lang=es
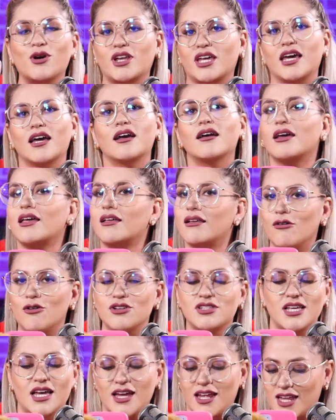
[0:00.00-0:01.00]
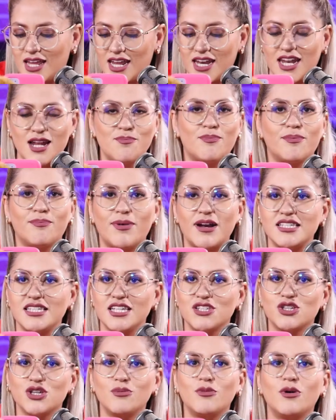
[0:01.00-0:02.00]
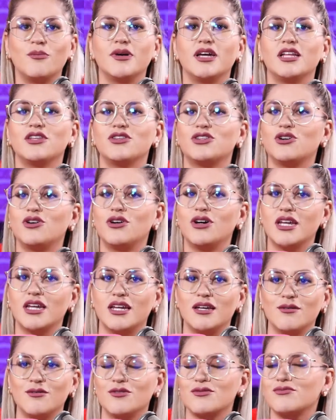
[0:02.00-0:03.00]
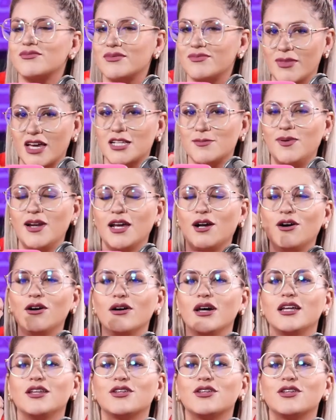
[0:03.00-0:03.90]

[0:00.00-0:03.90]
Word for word: porque, o sea, en el preciso momento, ¿me explico?